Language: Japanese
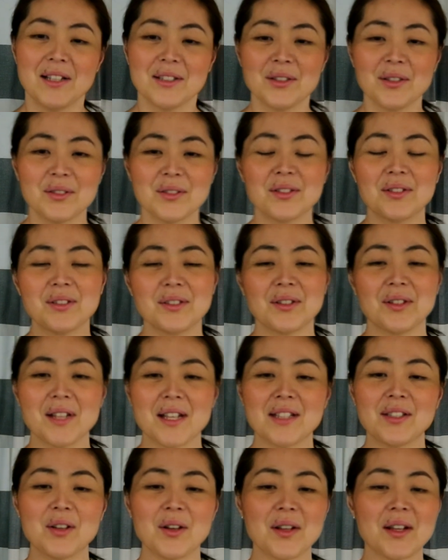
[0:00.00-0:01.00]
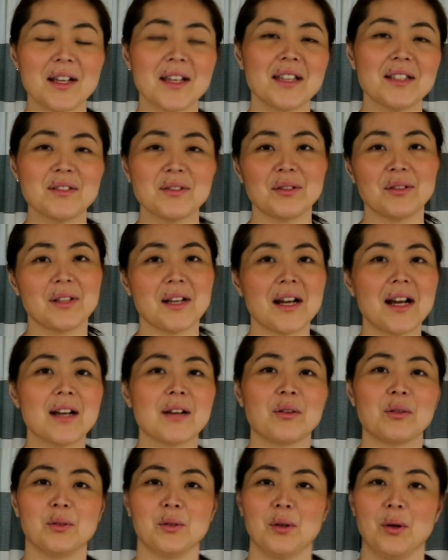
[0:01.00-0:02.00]
そうするとね、それだけちょっと長
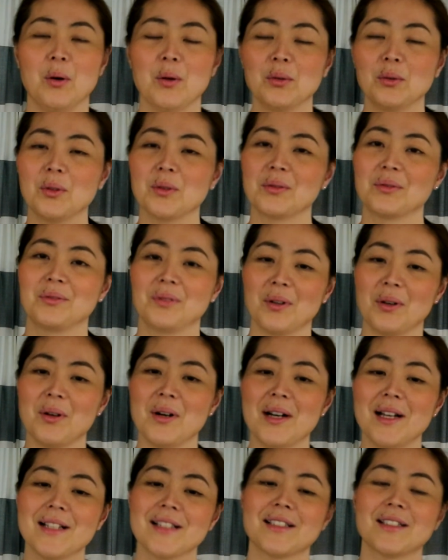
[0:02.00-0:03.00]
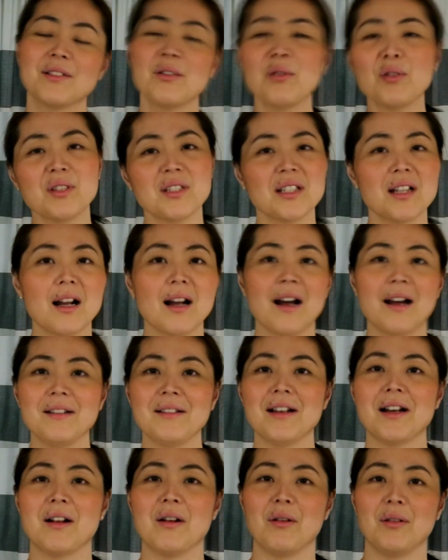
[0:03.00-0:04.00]
いことほっとくとすごい散らかる
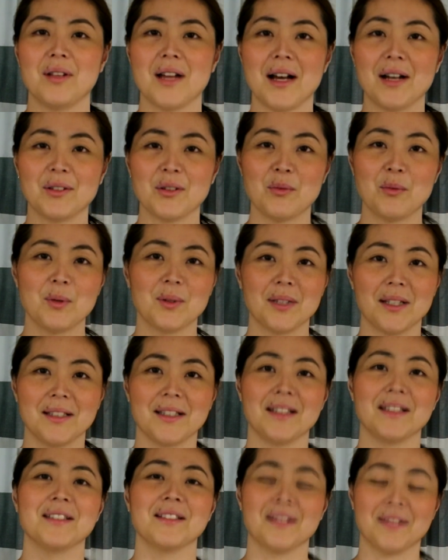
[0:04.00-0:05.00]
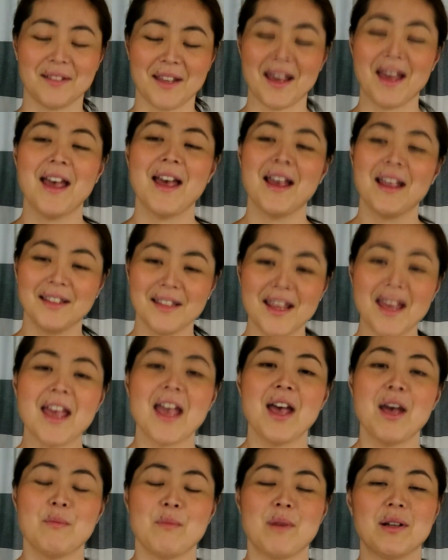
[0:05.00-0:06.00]
やろうなと思ったんですよね。
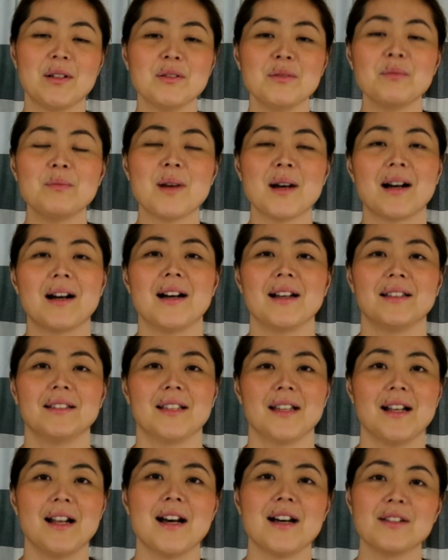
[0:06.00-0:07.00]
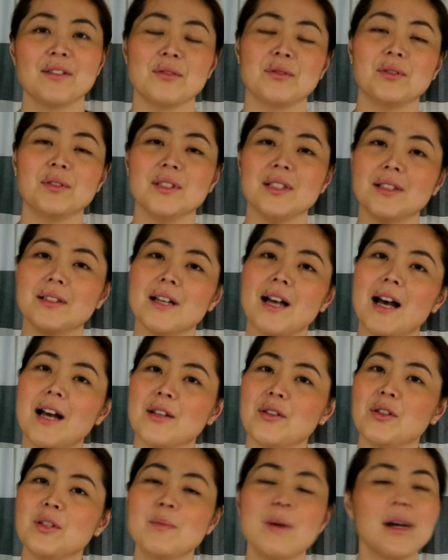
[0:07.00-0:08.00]
で、ルンバがあったら
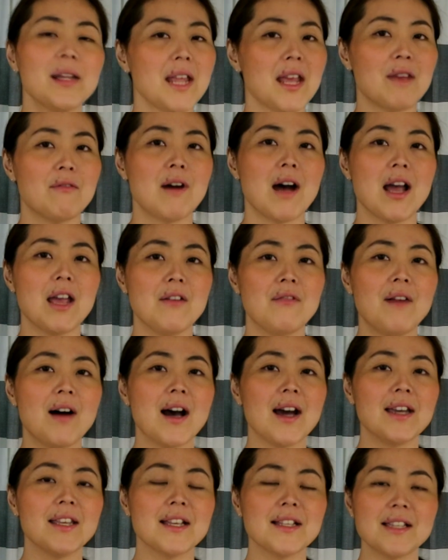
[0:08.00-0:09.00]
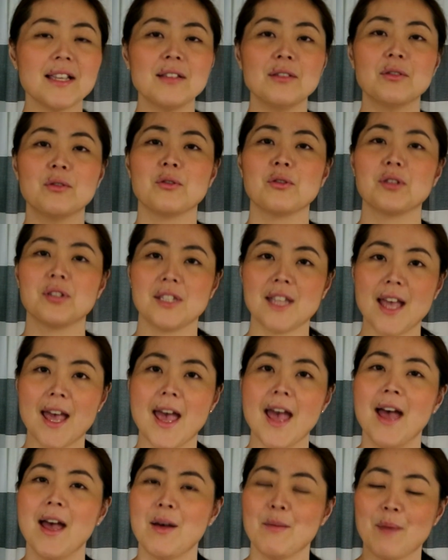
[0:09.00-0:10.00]
今ね、Wi-Fi でセットをし
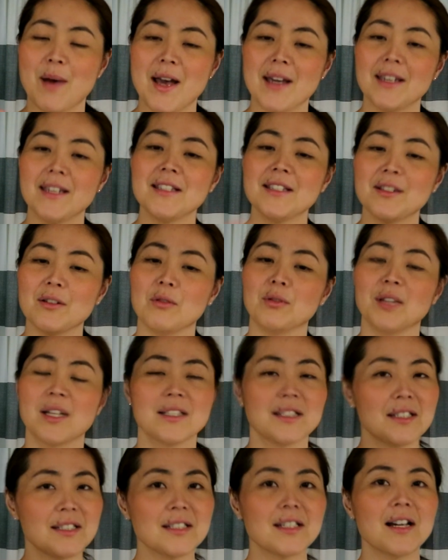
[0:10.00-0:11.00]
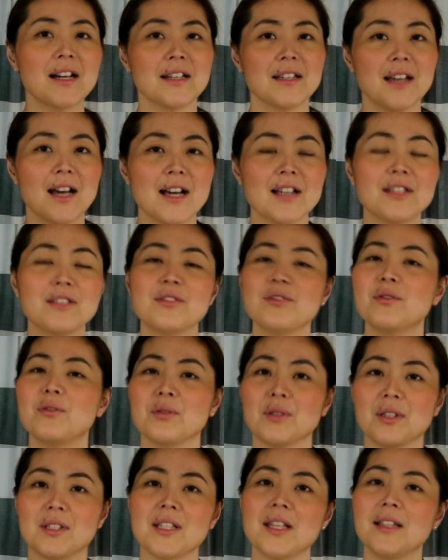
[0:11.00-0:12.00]
て、毎日同じ時間に走るよ
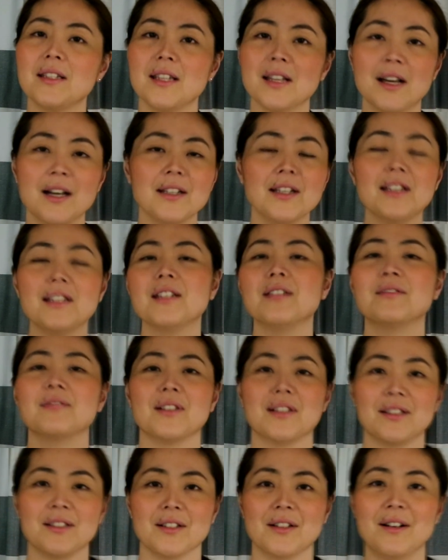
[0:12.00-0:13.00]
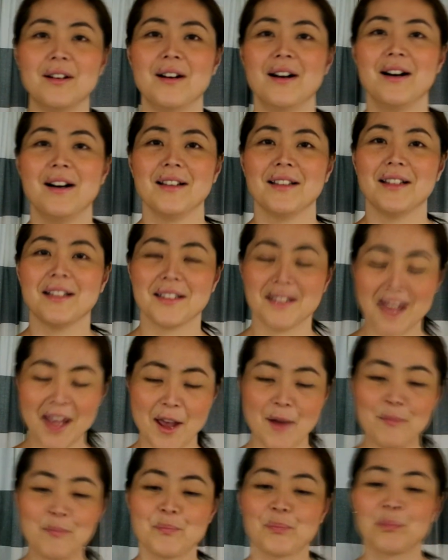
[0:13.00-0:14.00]
うに設定ができるんですよ。なん
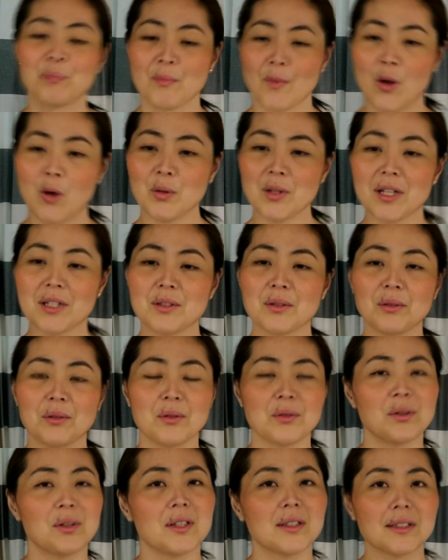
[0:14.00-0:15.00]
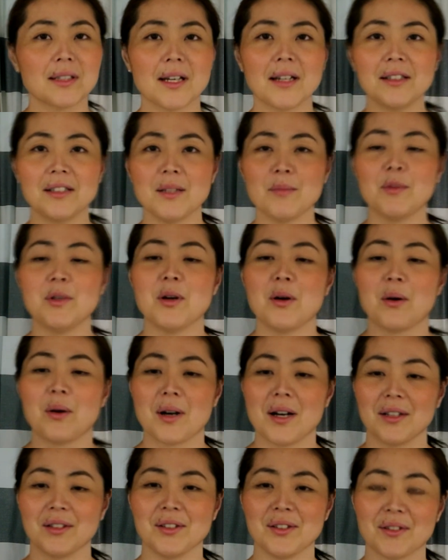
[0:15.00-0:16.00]
で、ほな、ちょっとそれ使ってみよう
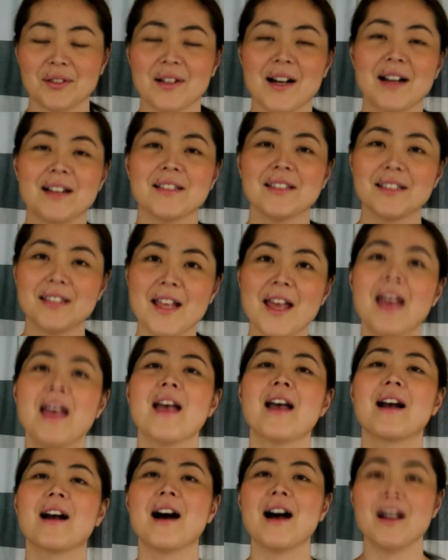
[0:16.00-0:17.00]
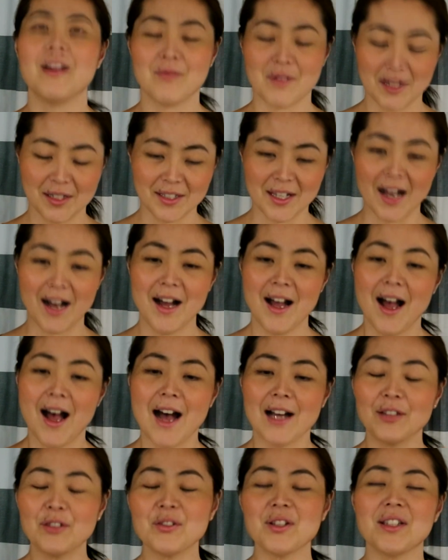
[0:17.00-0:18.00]
かっていう感じで買いました。
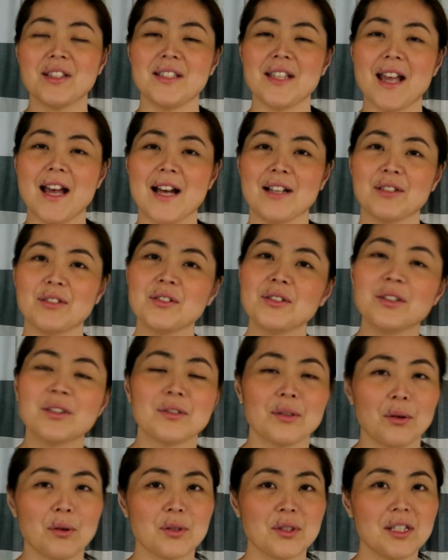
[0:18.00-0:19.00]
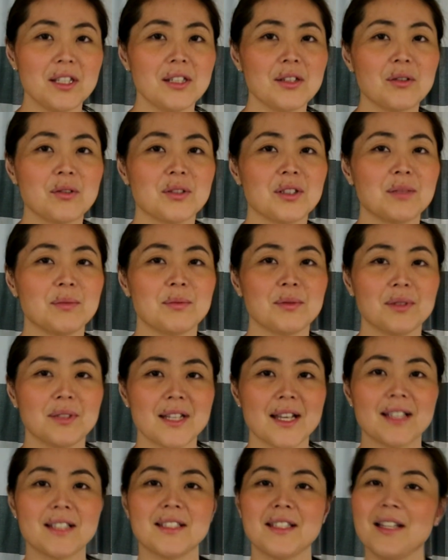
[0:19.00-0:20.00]
あとですね、ずっと掃除機を自分
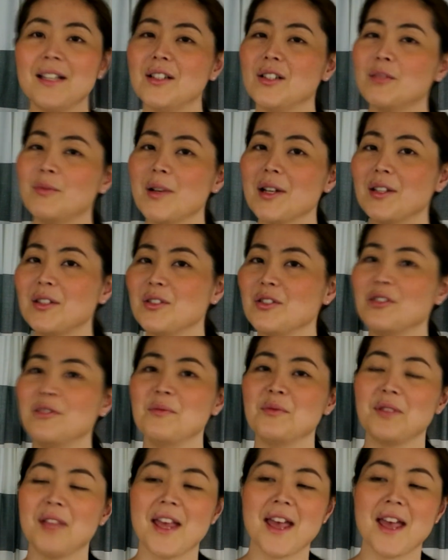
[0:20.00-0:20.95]
でスティックバキューム